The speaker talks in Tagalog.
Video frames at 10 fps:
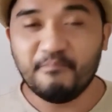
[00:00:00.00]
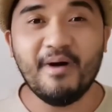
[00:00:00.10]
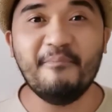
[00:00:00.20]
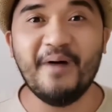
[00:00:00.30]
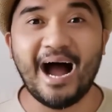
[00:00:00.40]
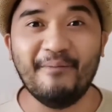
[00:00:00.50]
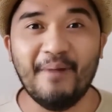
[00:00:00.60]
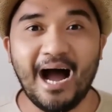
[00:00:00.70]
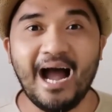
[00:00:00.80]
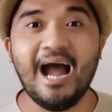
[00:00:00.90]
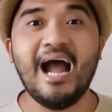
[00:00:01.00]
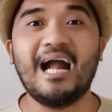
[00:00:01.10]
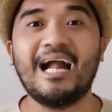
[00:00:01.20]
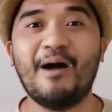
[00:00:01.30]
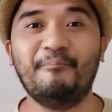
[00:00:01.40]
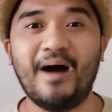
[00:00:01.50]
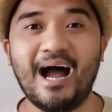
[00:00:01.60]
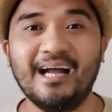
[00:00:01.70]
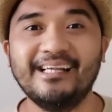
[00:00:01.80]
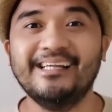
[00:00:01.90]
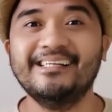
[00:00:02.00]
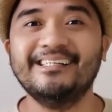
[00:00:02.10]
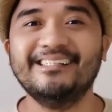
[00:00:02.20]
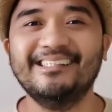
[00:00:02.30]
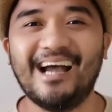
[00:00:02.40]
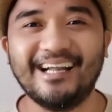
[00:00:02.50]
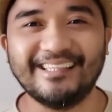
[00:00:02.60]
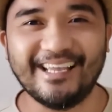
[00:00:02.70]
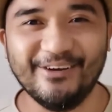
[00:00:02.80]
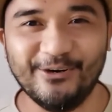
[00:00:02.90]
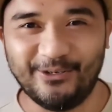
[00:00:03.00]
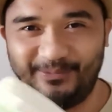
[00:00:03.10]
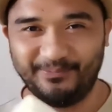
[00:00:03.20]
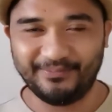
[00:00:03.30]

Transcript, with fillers: mababa kapag nakatayo.